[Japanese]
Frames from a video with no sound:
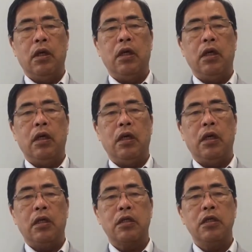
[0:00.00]

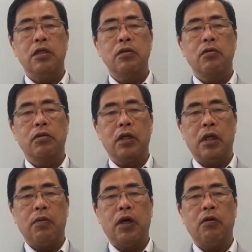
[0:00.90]
で、えー、先進国
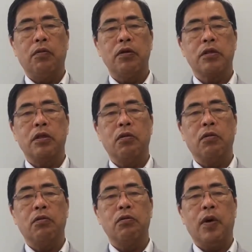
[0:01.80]
でメガロポリスで
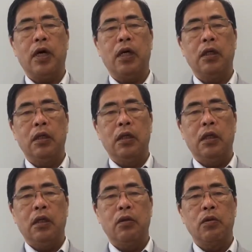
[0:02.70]
残るのは、
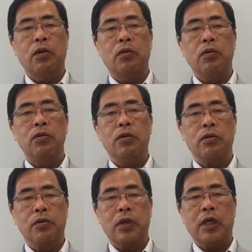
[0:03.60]
東京と
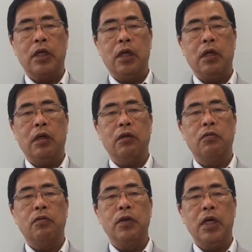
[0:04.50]
ニューヨークぐらいで、あと
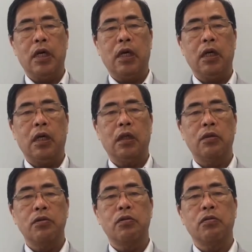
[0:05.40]
もう皆、
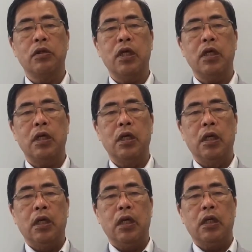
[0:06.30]
途上国で
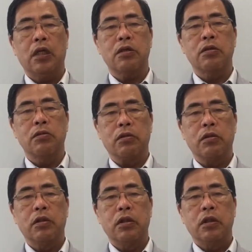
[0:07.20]
多数
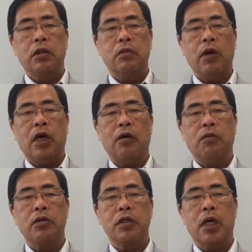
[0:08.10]

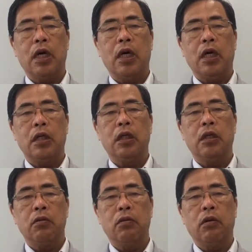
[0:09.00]
メガロポリスがで
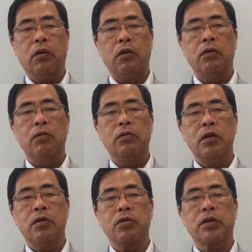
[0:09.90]
きるというふう
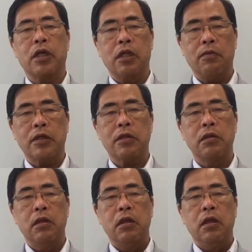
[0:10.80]
に予測されています。